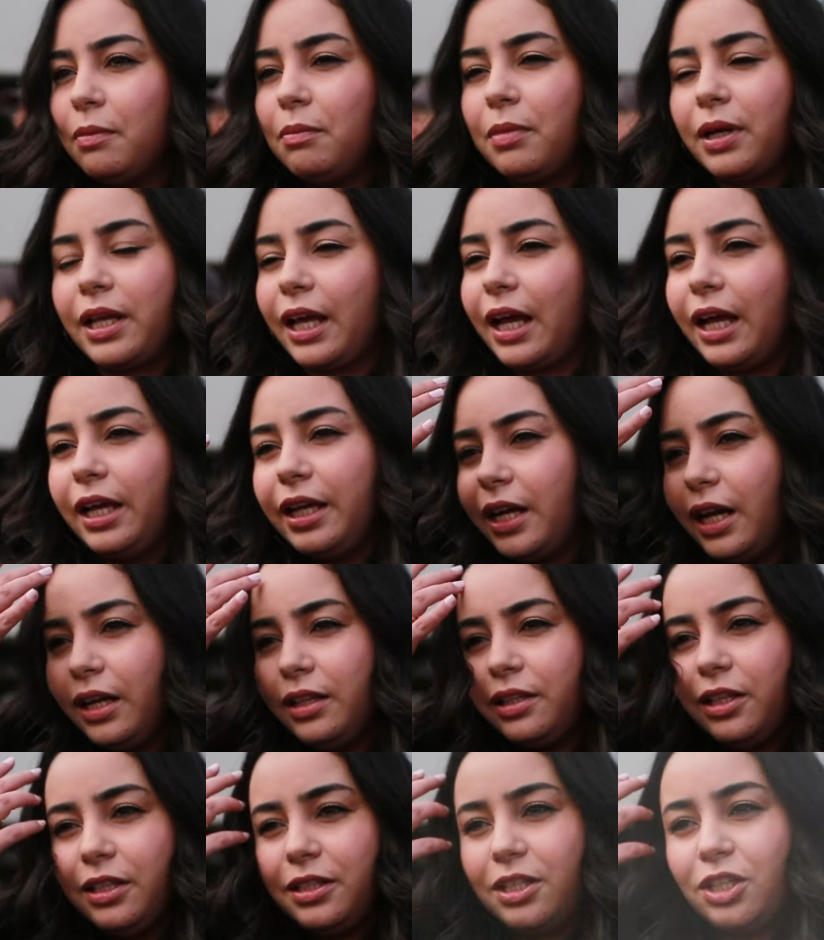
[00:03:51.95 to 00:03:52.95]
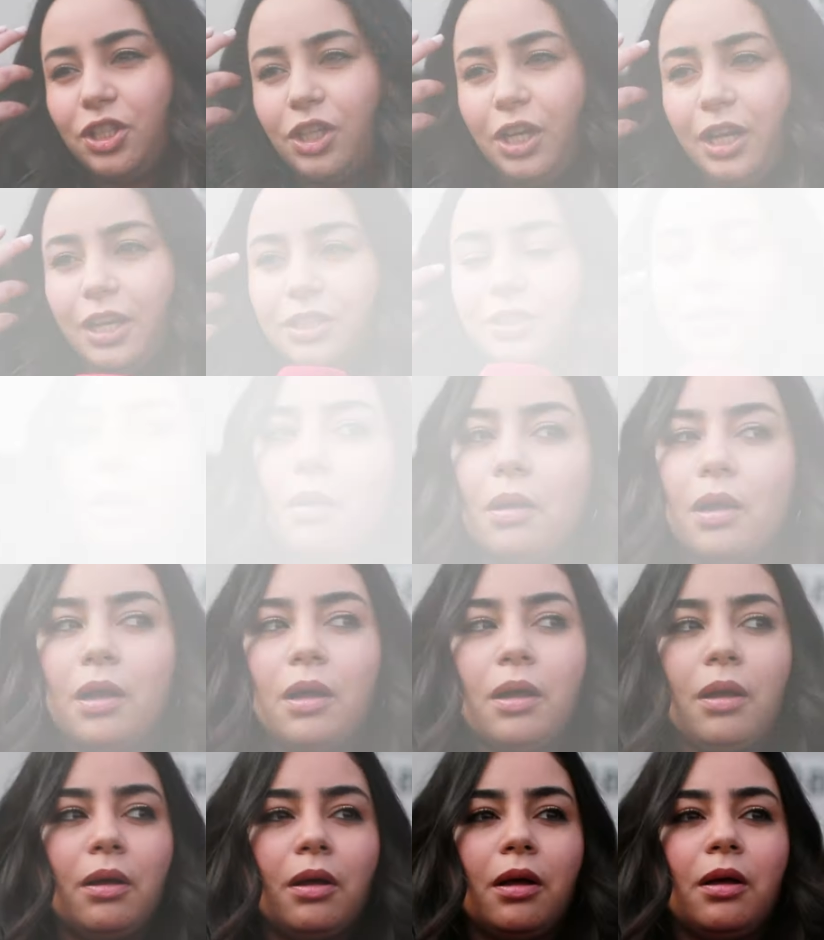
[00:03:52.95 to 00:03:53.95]
ما كيغير عندي حتى شي حاجه
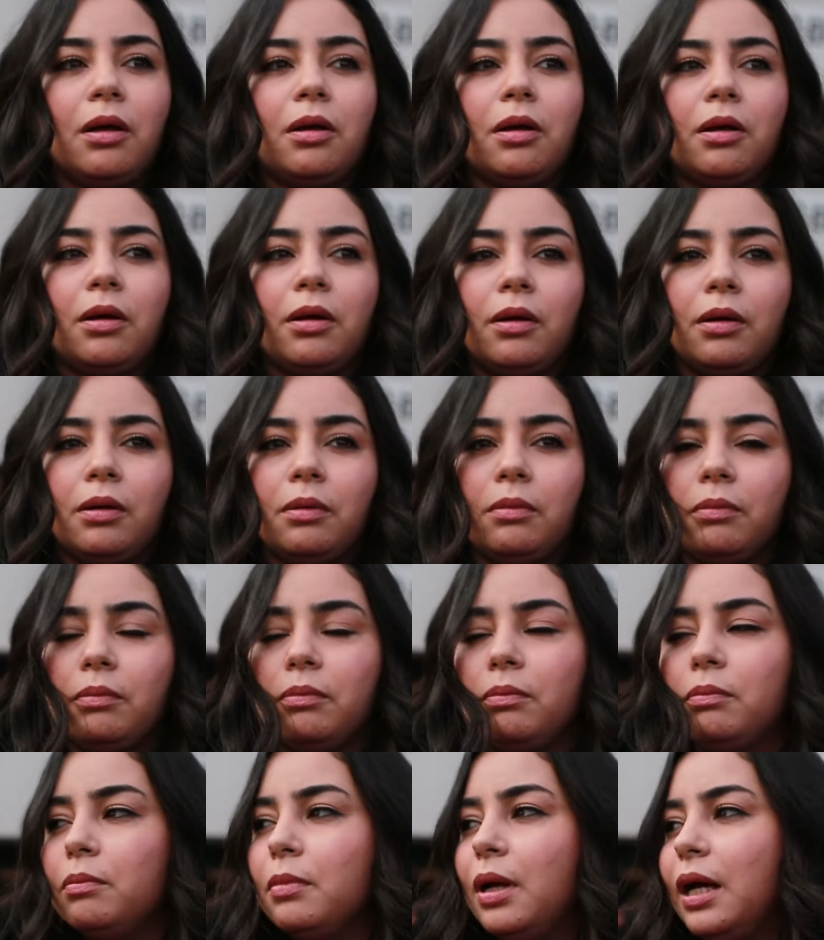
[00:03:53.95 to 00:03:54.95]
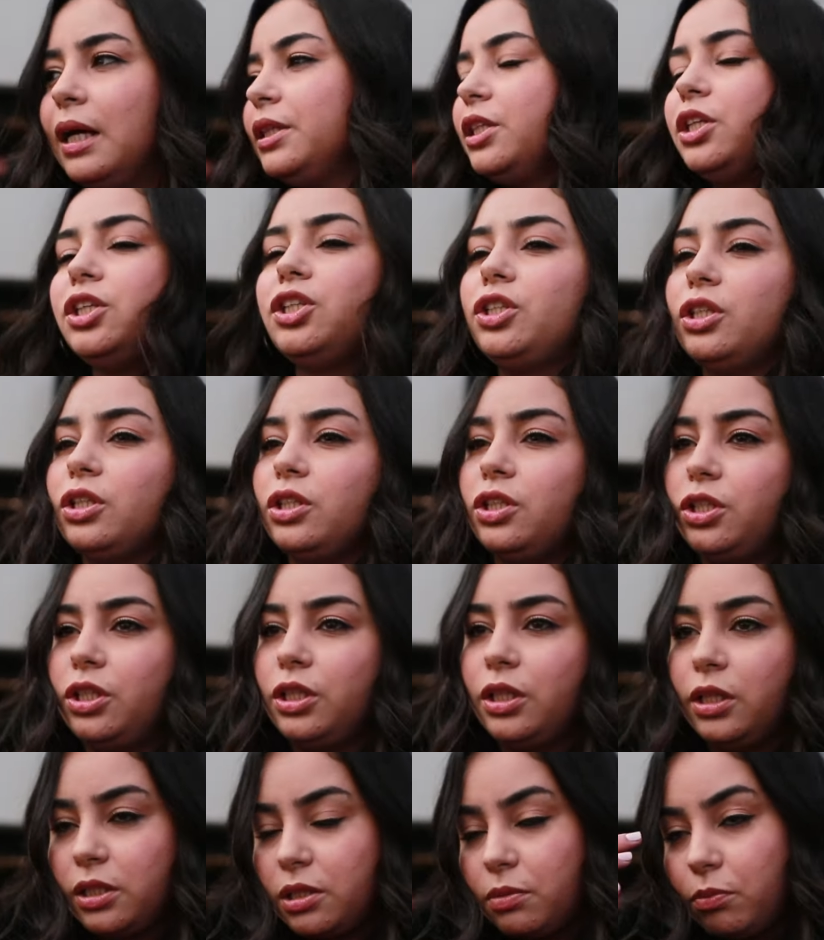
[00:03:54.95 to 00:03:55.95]
أه ما عنديش
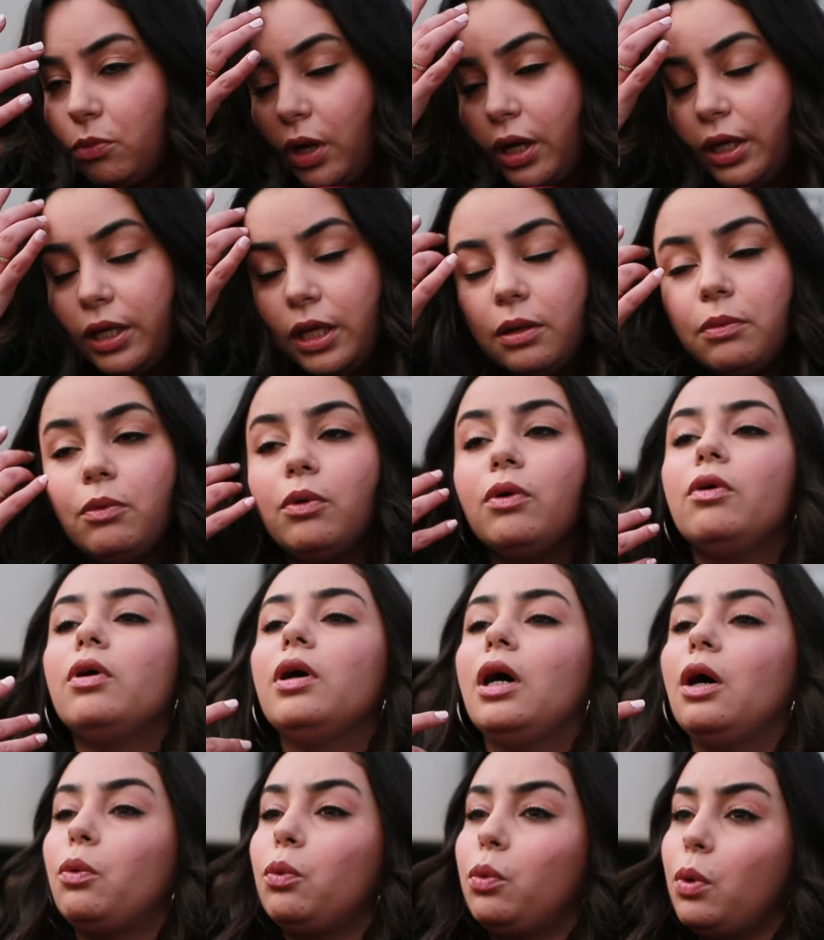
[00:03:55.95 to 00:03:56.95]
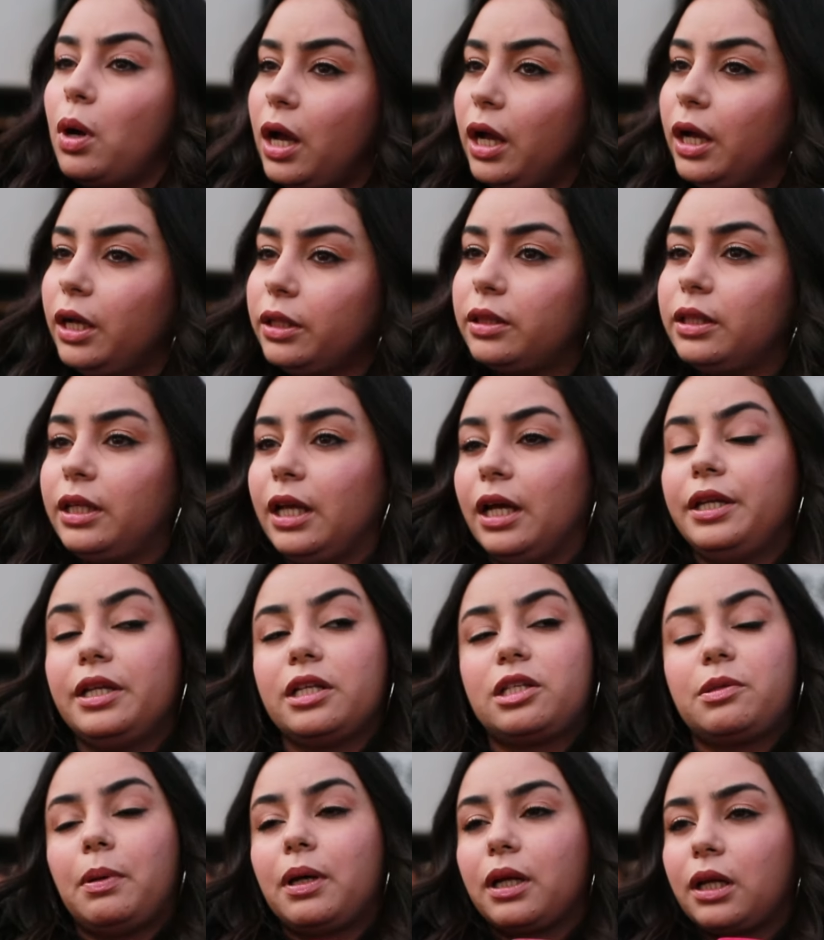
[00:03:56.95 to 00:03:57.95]
شي اسم معين او واحد
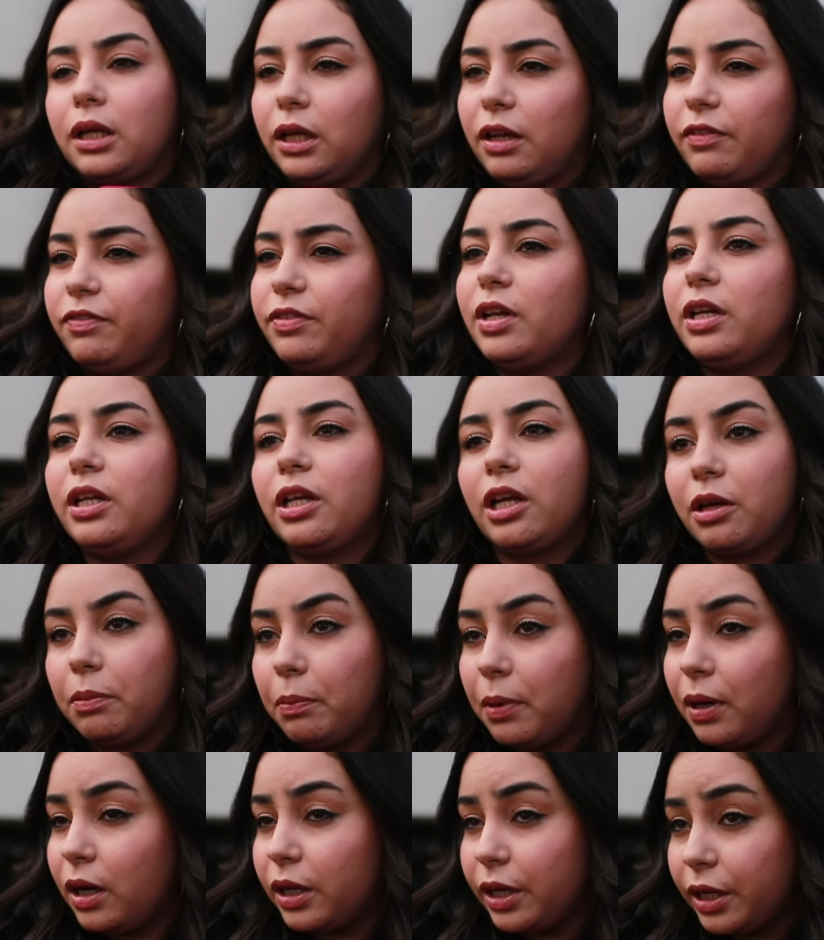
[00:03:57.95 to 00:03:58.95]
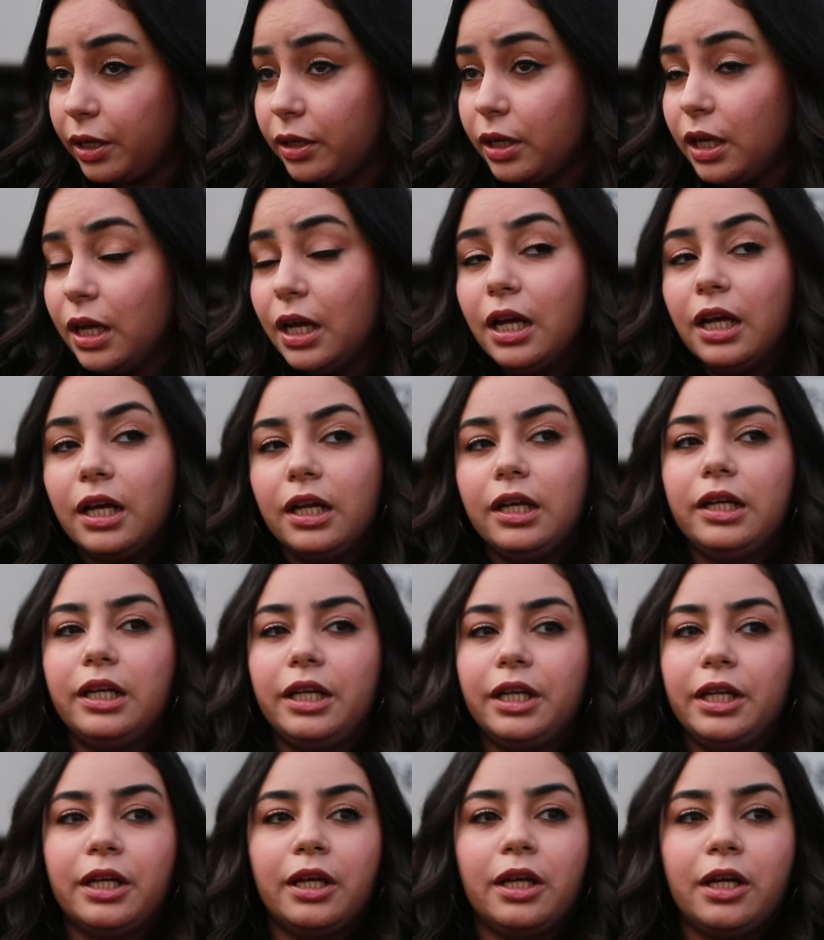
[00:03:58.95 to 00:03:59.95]
لان تبارك الله فنانين كبارين
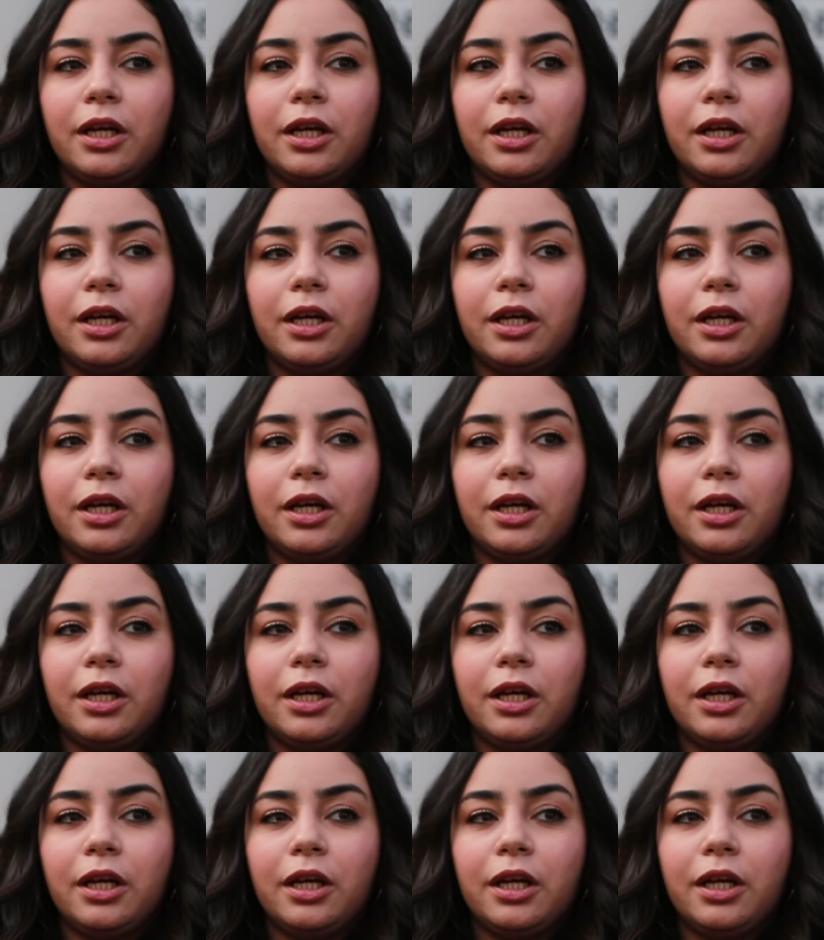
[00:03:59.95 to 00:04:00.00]
اللي